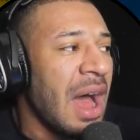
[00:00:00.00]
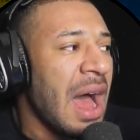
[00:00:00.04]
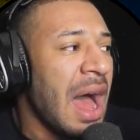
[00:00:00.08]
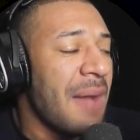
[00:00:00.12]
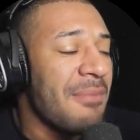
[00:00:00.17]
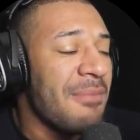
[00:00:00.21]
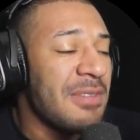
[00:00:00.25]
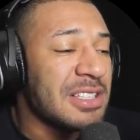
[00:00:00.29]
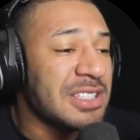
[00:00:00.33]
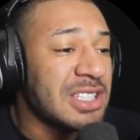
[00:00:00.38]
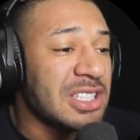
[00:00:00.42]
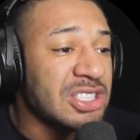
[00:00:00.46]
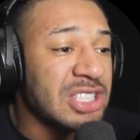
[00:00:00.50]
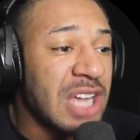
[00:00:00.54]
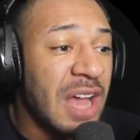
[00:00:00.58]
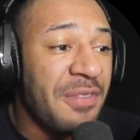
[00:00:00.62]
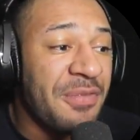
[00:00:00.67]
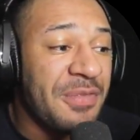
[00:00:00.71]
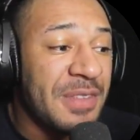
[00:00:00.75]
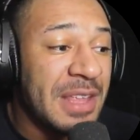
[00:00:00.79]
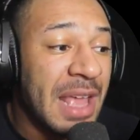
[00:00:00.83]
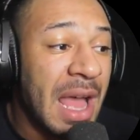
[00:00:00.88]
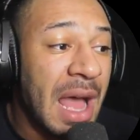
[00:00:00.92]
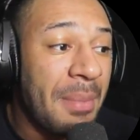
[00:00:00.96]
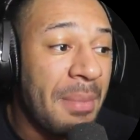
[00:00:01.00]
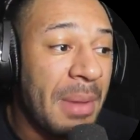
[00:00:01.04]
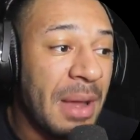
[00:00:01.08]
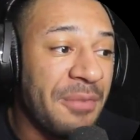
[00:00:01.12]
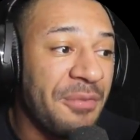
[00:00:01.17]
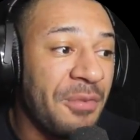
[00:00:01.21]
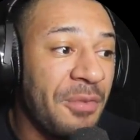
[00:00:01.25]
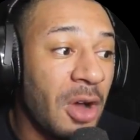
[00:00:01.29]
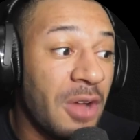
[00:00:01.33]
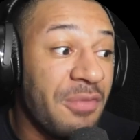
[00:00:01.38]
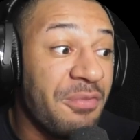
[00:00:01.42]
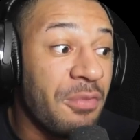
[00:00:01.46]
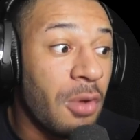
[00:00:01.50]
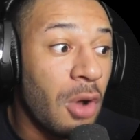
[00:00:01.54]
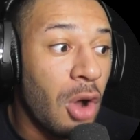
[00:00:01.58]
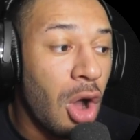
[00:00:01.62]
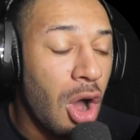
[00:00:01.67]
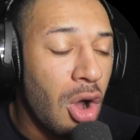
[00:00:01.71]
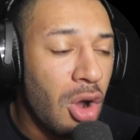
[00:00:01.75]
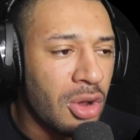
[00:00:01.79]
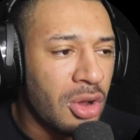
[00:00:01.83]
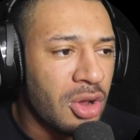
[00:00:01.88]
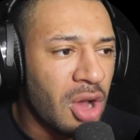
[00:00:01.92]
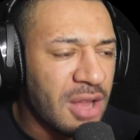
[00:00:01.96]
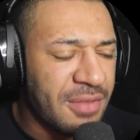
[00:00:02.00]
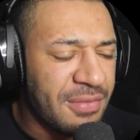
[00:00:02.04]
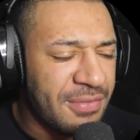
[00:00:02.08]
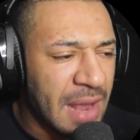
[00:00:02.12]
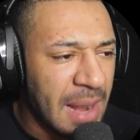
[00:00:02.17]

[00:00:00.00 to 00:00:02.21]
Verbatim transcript: Haben wir es geschafft? Ja, mein Freund. Oh Gott,